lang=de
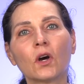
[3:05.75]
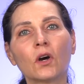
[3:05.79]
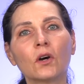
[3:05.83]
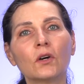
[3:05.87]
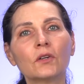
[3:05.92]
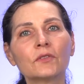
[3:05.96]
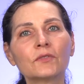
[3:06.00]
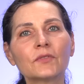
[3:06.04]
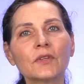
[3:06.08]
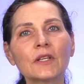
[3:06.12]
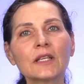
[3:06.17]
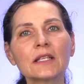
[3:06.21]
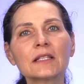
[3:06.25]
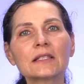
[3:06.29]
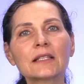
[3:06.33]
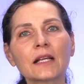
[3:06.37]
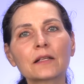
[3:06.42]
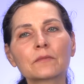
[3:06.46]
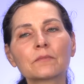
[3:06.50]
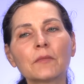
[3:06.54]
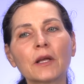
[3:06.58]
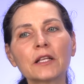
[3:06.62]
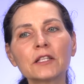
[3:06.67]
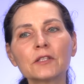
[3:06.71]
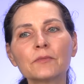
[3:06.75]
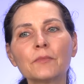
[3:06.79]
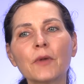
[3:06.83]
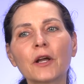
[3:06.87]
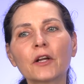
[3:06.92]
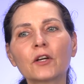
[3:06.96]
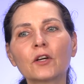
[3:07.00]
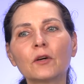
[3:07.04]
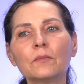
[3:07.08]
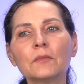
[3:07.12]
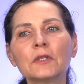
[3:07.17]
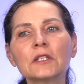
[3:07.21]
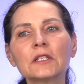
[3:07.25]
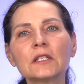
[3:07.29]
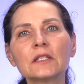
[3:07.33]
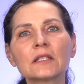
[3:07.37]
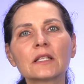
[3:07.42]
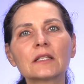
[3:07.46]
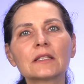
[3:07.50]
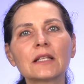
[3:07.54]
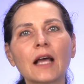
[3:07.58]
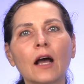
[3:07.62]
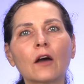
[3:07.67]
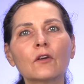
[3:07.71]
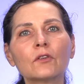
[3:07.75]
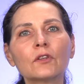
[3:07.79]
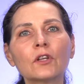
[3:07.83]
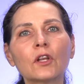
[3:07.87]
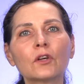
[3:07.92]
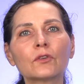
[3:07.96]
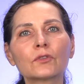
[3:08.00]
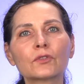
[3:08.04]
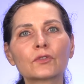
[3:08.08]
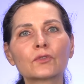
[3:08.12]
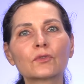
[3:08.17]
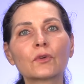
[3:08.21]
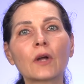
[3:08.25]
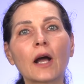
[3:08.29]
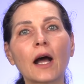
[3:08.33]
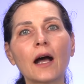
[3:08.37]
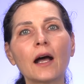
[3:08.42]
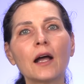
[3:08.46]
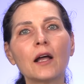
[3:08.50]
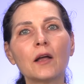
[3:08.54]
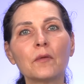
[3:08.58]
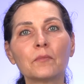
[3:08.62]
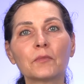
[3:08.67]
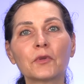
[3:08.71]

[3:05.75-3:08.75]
Und wie gesagt, manchmal kommen diese Downloads sogar